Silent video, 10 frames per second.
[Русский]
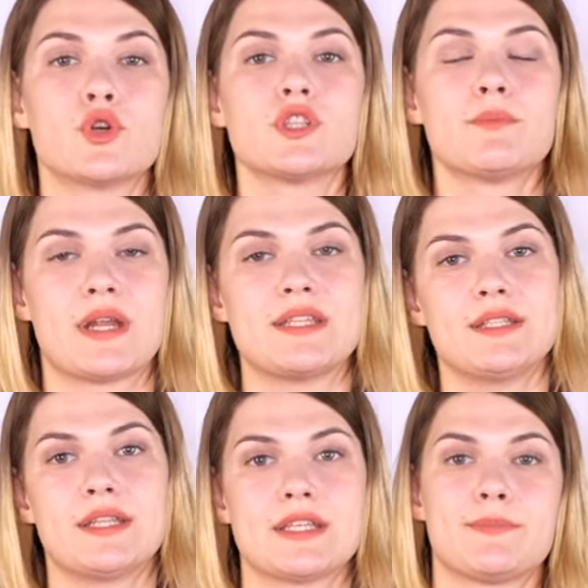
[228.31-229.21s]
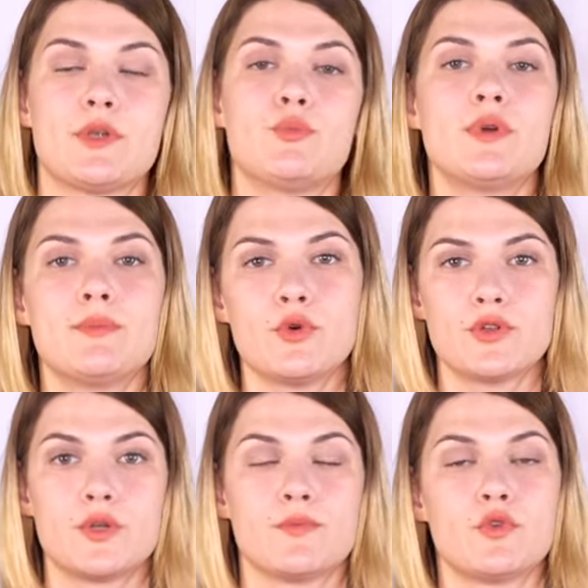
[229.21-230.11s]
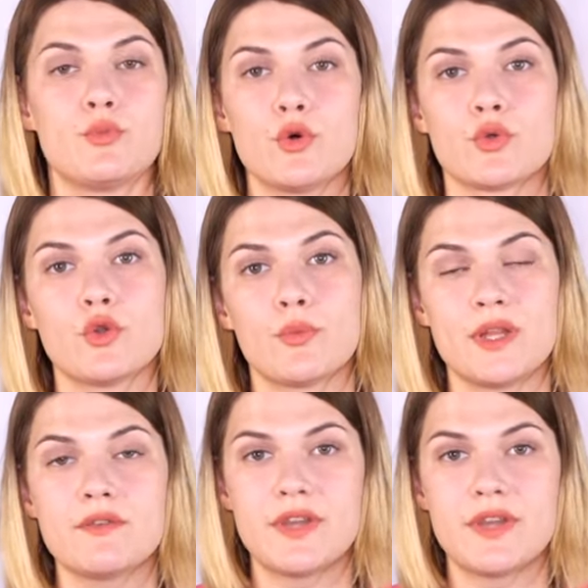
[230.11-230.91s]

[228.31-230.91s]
Можно пройти тест по любым модулям в любое удобное